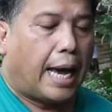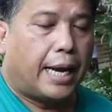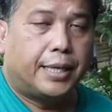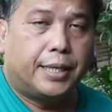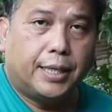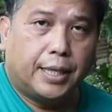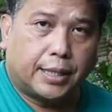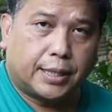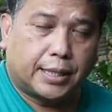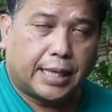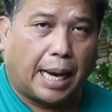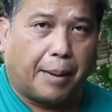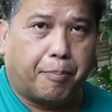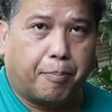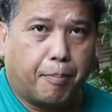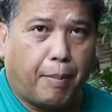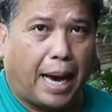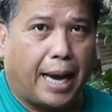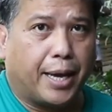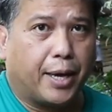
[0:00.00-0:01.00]
การยึดจับ
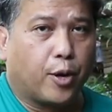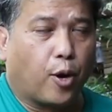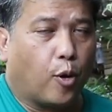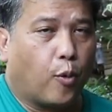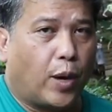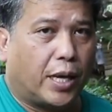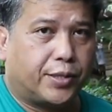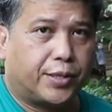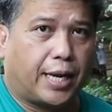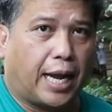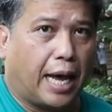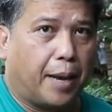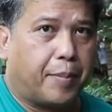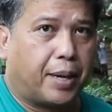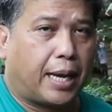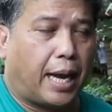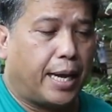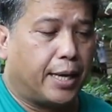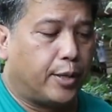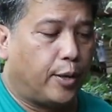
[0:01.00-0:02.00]
ใบของวาสนาป
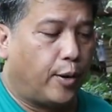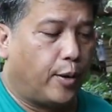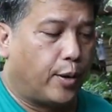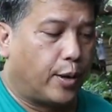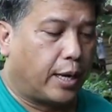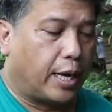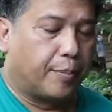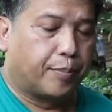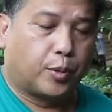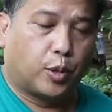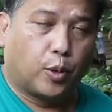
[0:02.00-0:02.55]
ระกายทองกับ